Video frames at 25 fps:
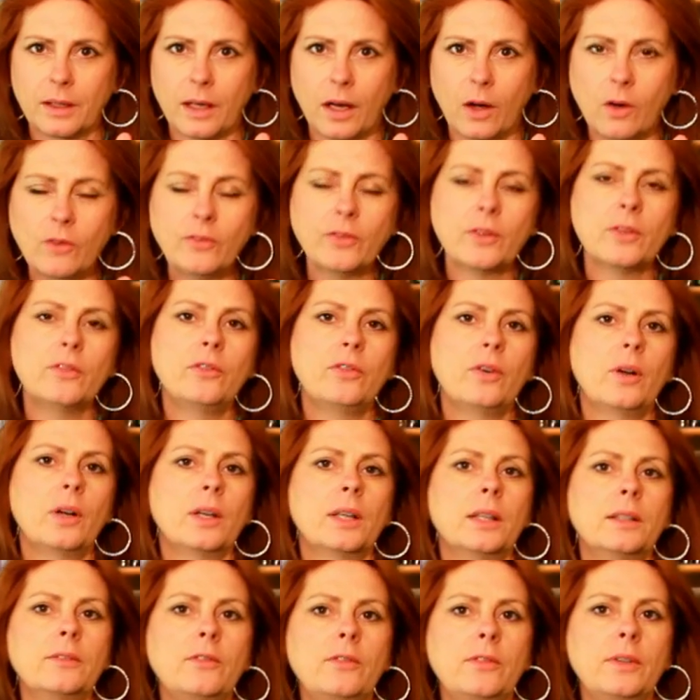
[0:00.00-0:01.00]

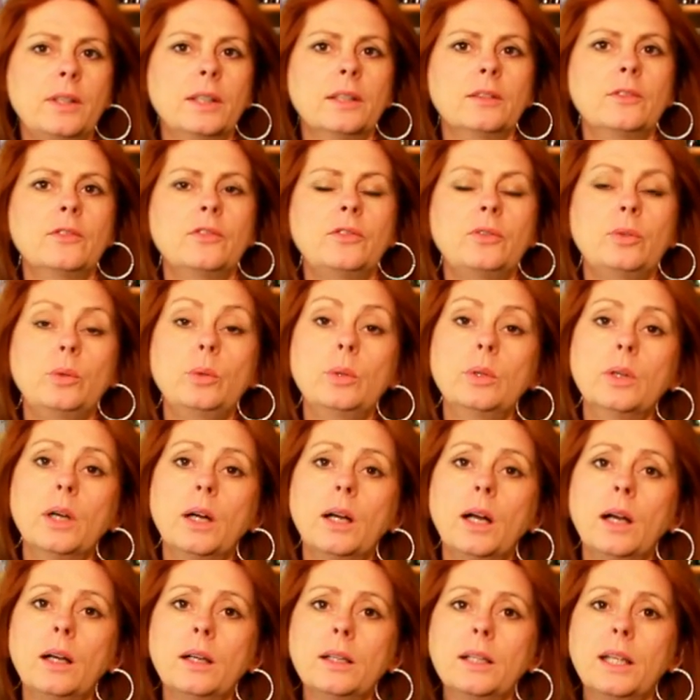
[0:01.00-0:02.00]
aufgefordert wird,
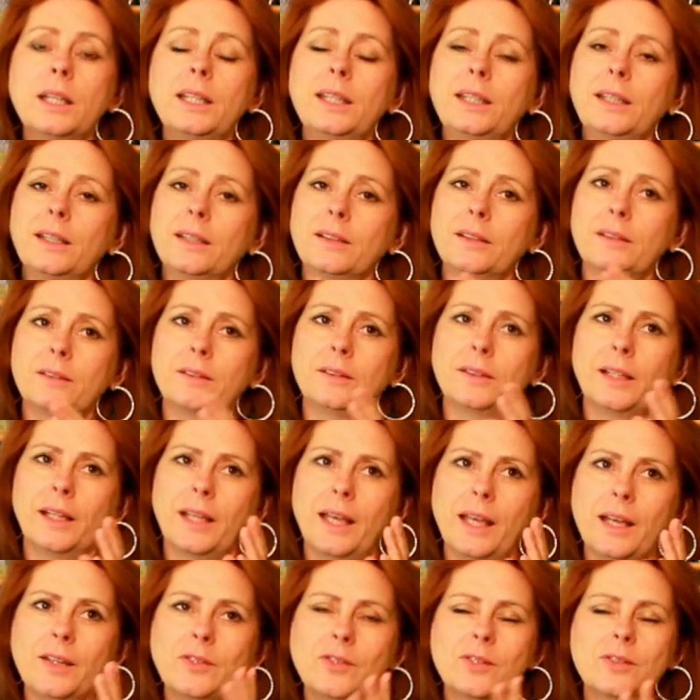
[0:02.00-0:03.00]
für ihre
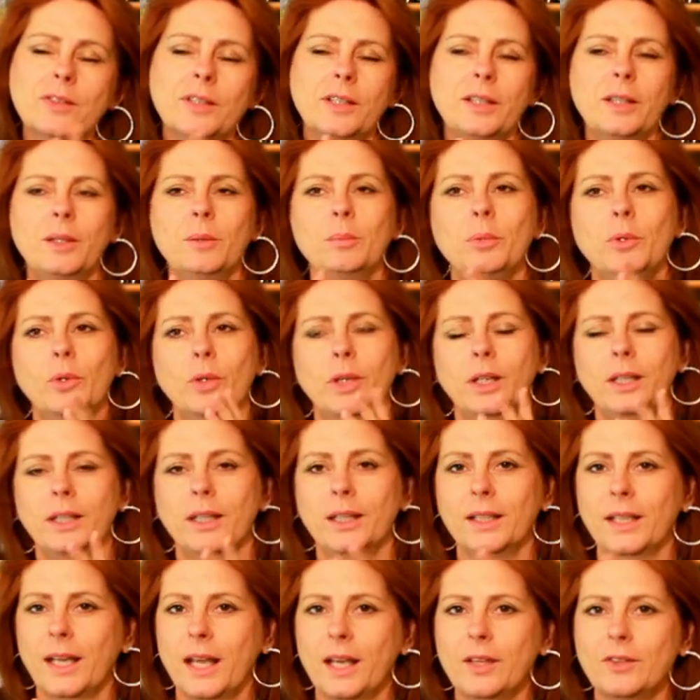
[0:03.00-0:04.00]
erste Liebe oder
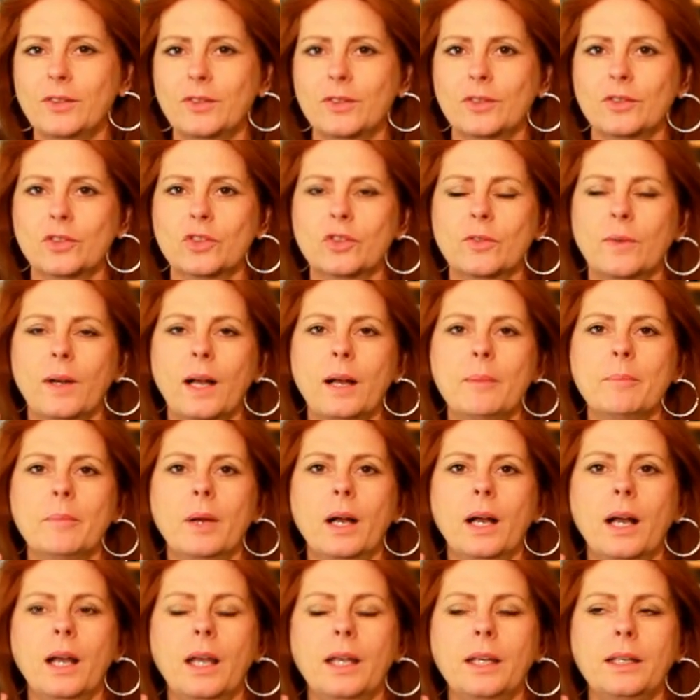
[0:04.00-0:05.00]
ihren ersten Schwarm
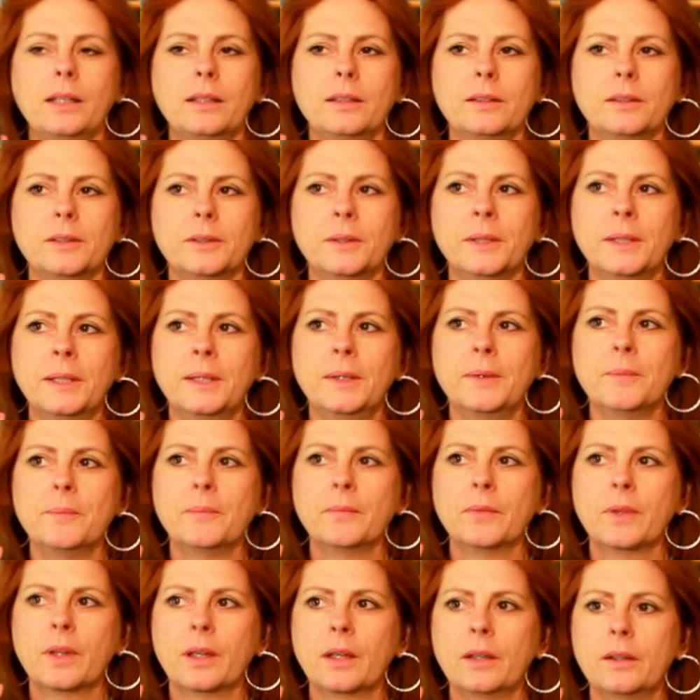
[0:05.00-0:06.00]
eine,
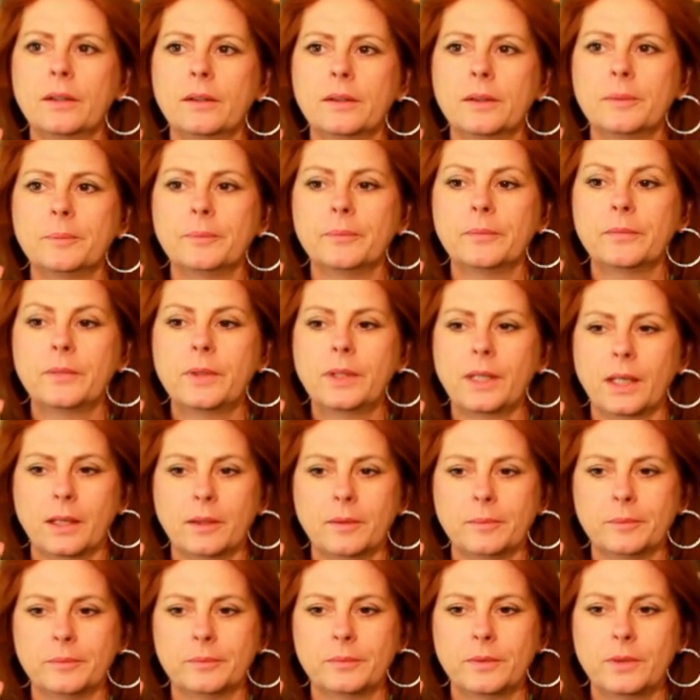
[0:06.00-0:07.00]
ähm,
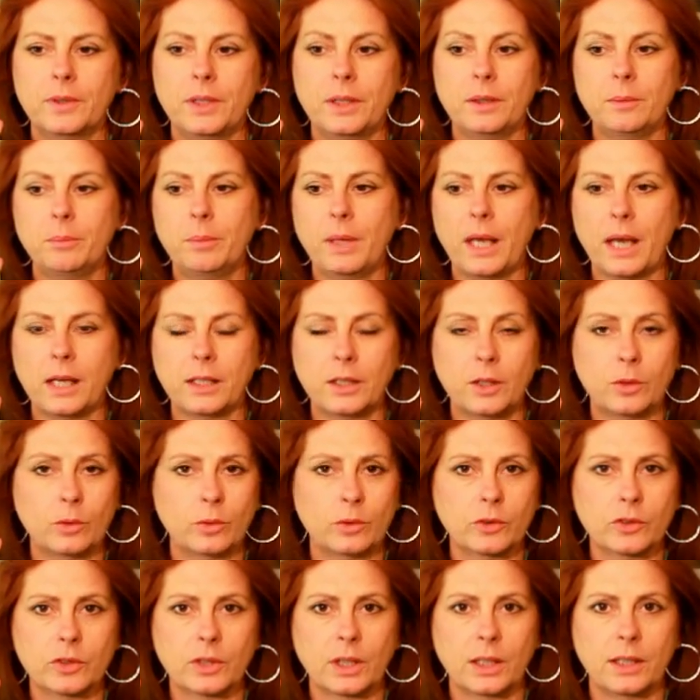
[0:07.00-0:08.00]
ja, die
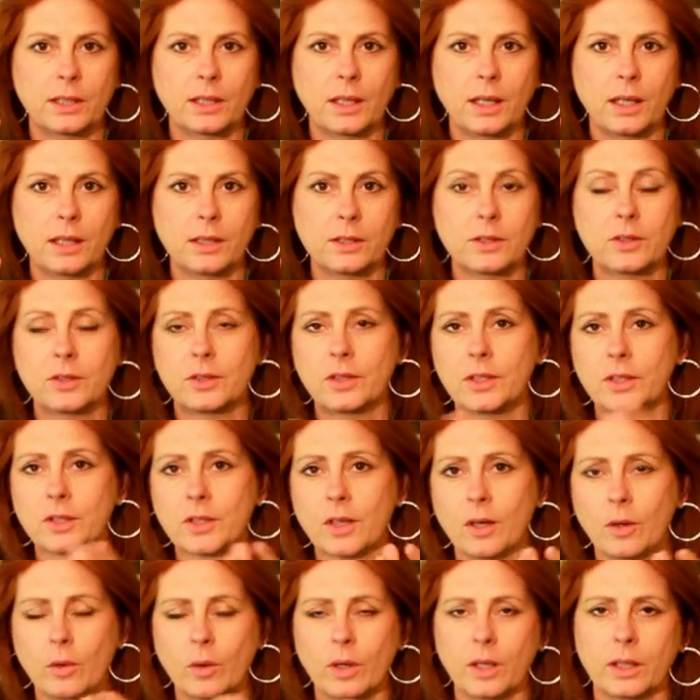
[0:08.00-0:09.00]
Beerdigungsrede halt, die
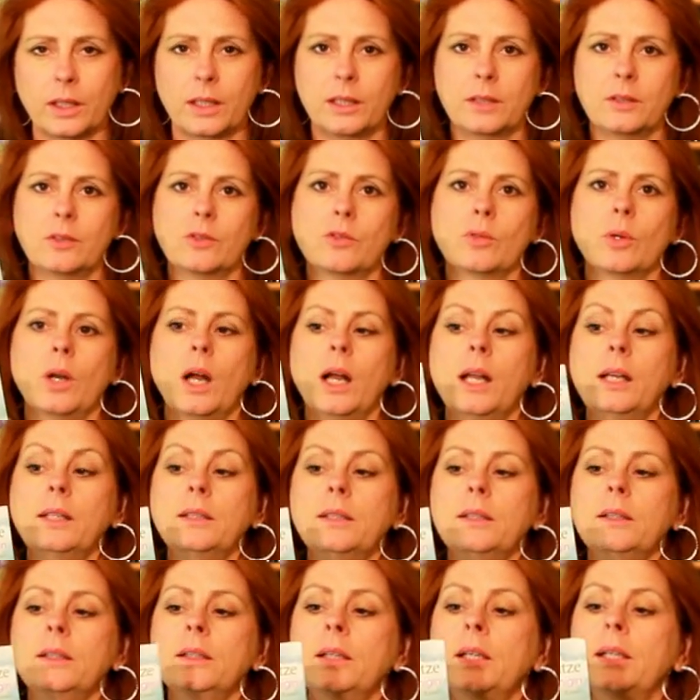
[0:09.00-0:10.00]
Trauerrede zu
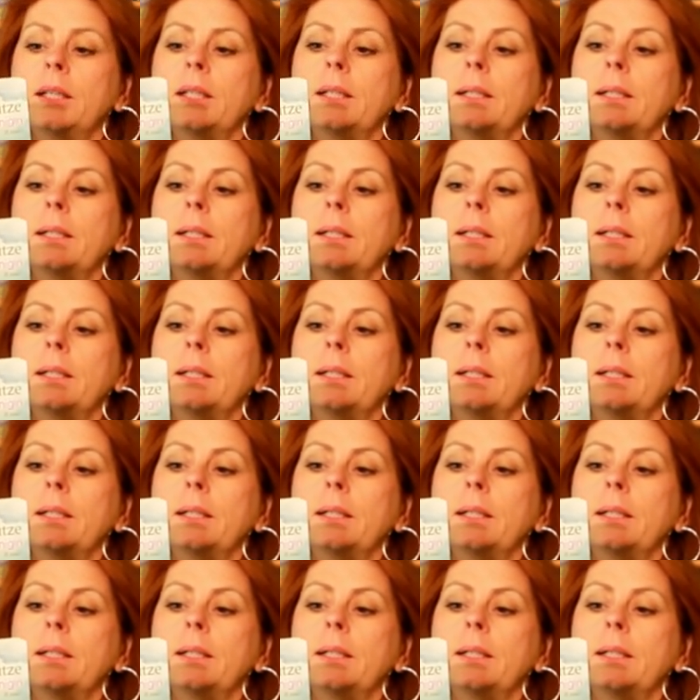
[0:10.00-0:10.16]
halten.